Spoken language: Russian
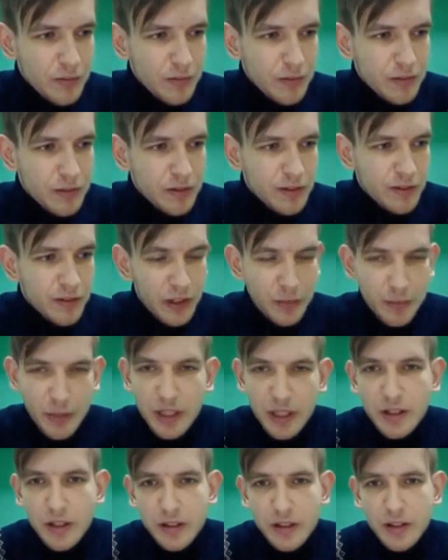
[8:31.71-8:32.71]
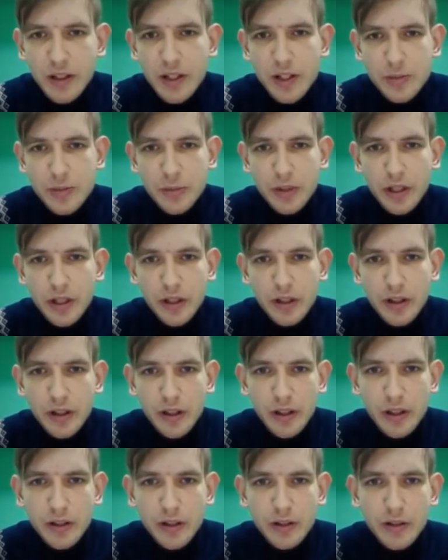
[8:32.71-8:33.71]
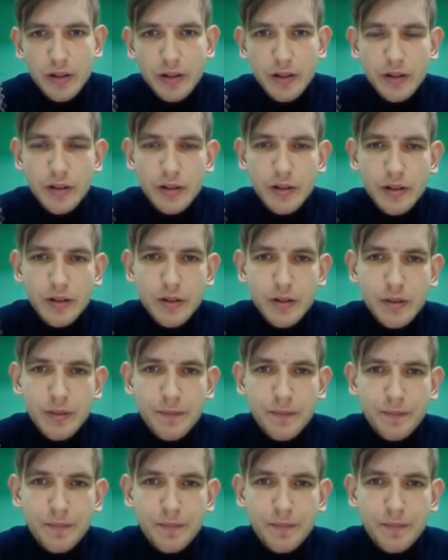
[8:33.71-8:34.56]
современные, скажем так, да, э,